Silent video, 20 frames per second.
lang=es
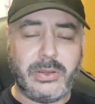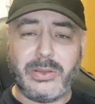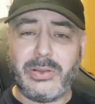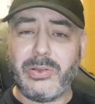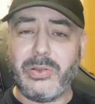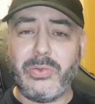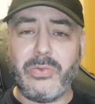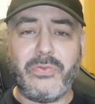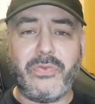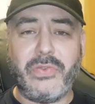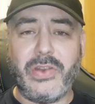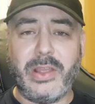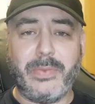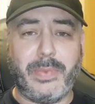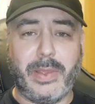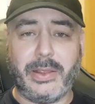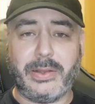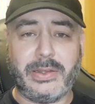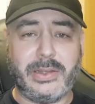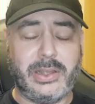Un
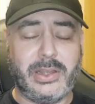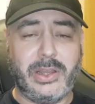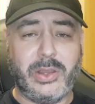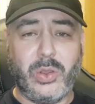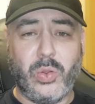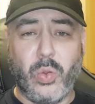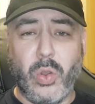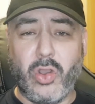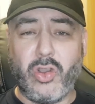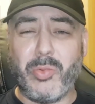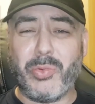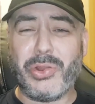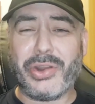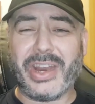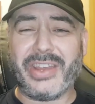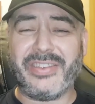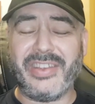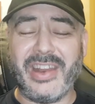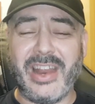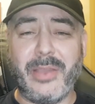flipe. Juegos como
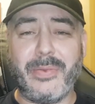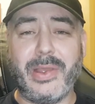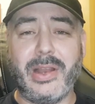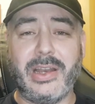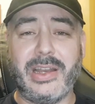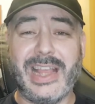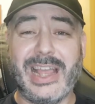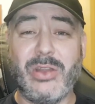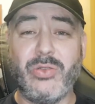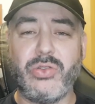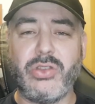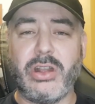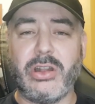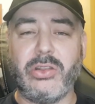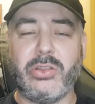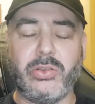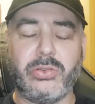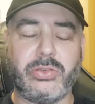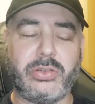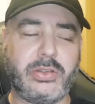Resident Evil, el 1 y el
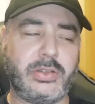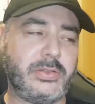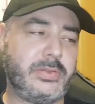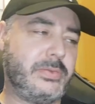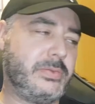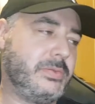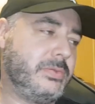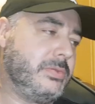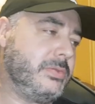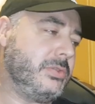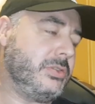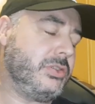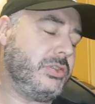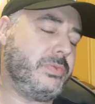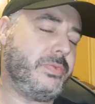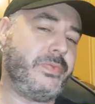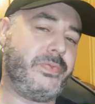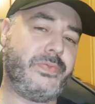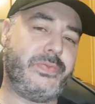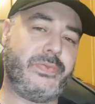2.
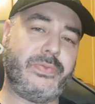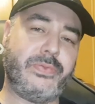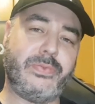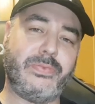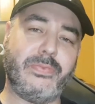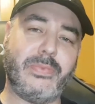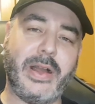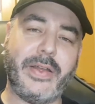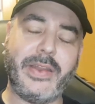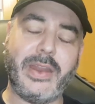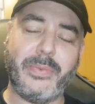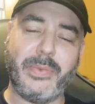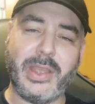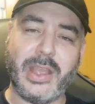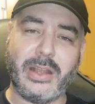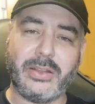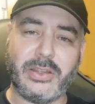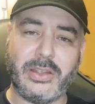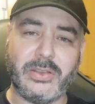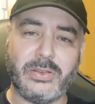Madre
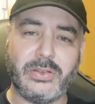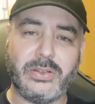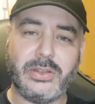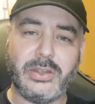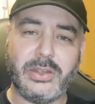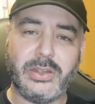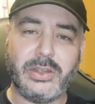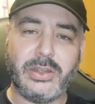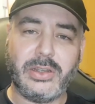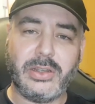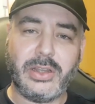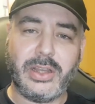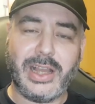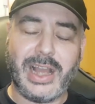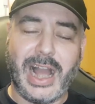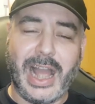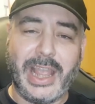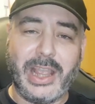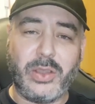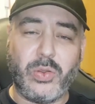mía, tío
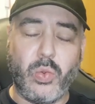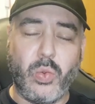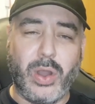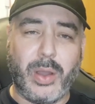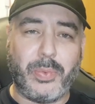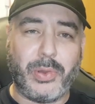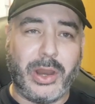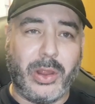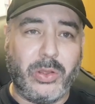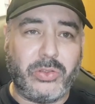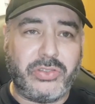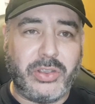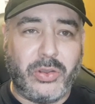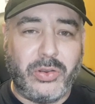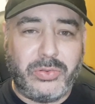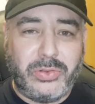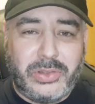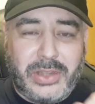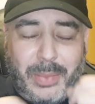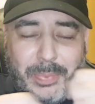ahí jugaba por la noche
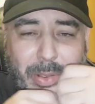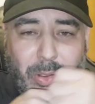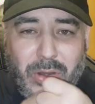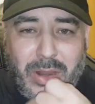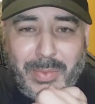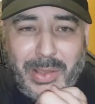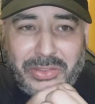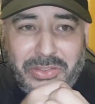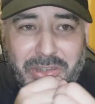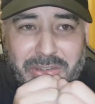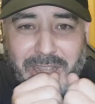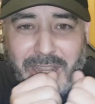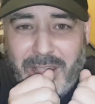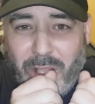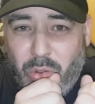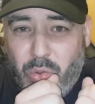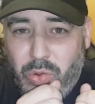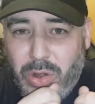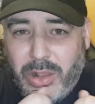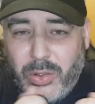con tapado con la mantita y
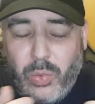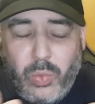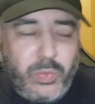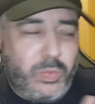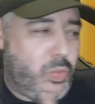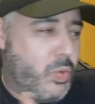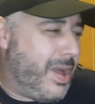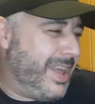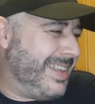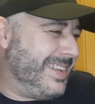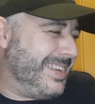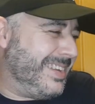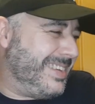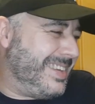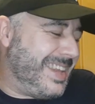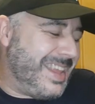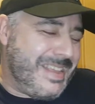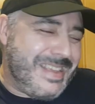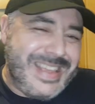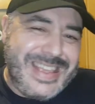oscura. Jugaba. Es
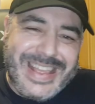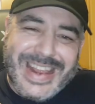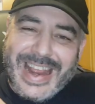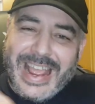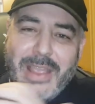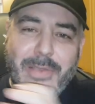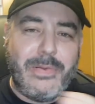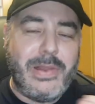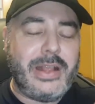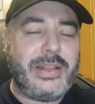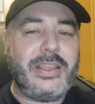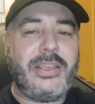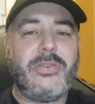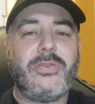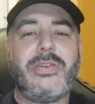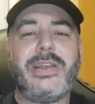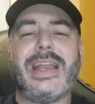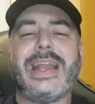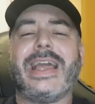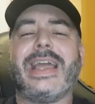que increíble, tío,
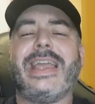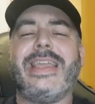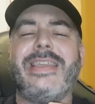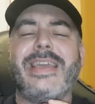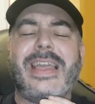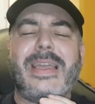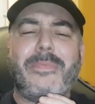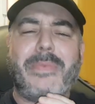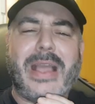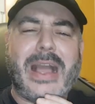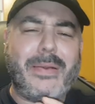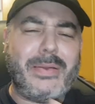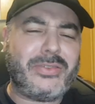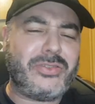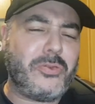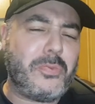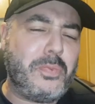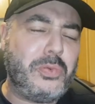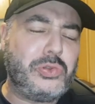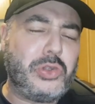el giñe que pegaba
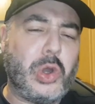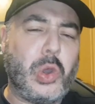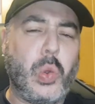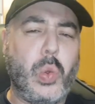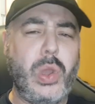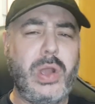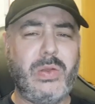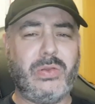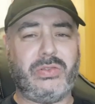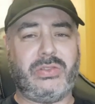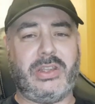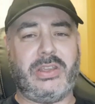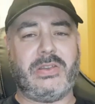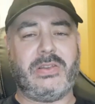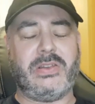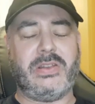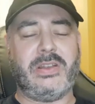esos putos juegos, tío.